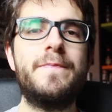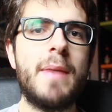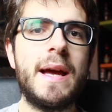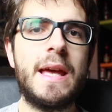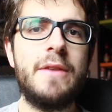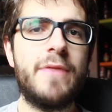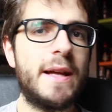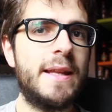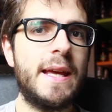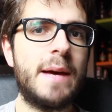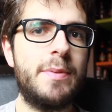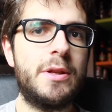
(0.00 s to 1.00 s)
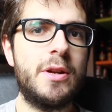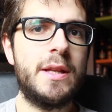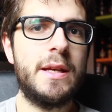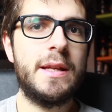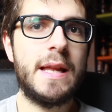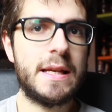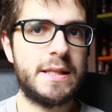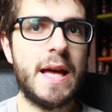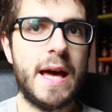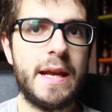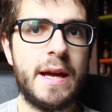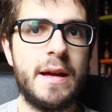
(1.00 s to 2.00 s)
Ma anche i fan dei capitoli della
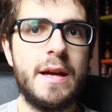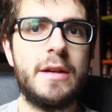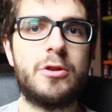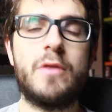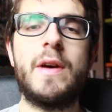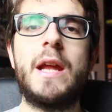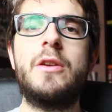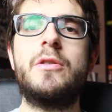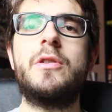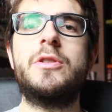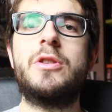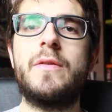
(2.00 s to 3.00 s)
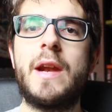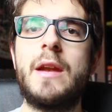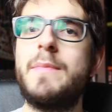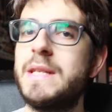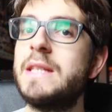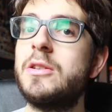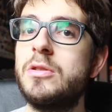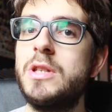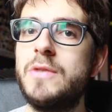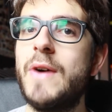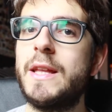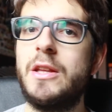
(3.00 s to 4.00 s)
serie troveranno, si troveranno abbastanza
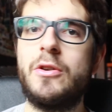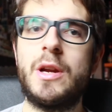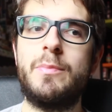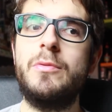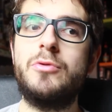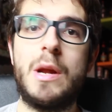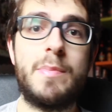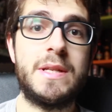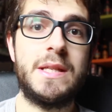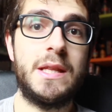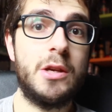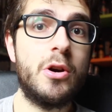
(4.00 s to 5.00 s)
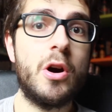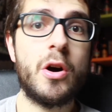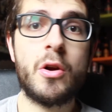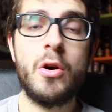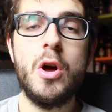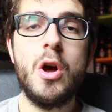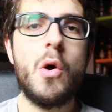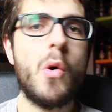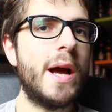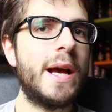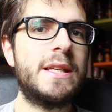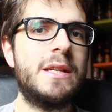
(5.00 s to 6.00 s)
soddisfatti con appunto la presenza di Goro
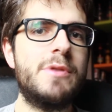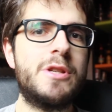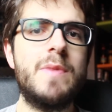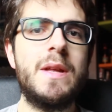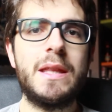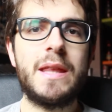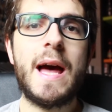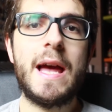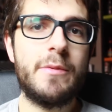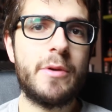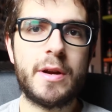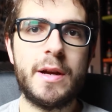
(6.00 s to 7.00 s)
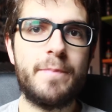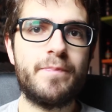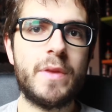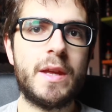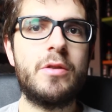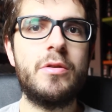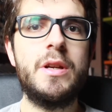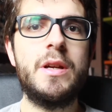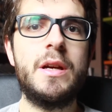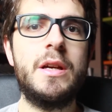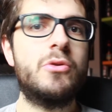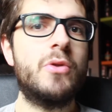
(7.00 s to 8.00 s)
o anche semplicemente Tryborg, che con
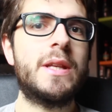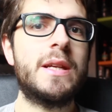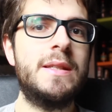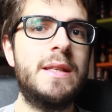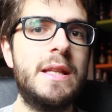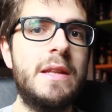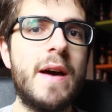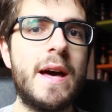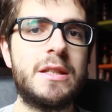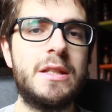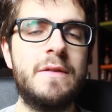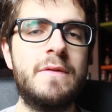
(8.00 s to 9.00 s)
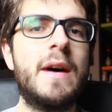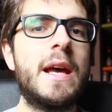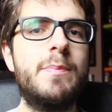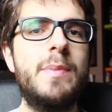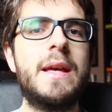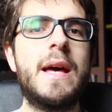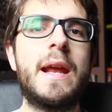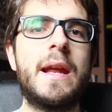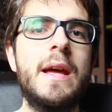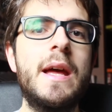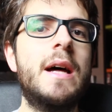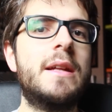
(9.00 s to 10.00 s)
eh, i suoi tre stili diversi va a
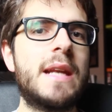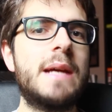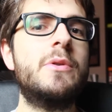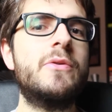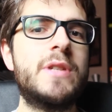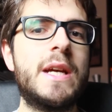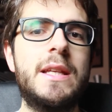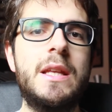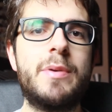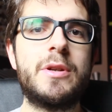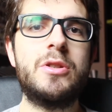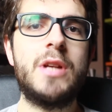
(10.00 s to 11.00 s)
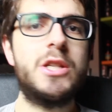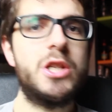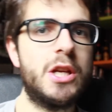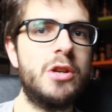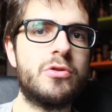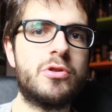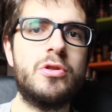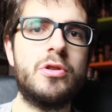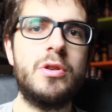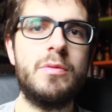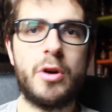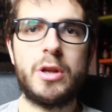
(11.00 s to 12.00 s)
replicare tre moveset di personaggi che non
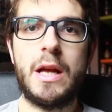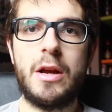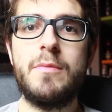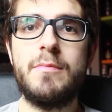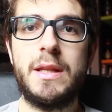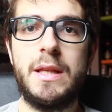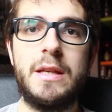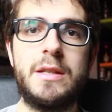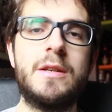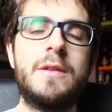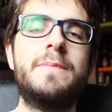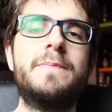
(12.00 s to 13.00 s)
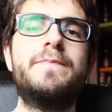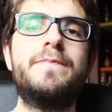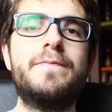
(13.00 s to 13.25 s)
sono in Mortal Kombat X.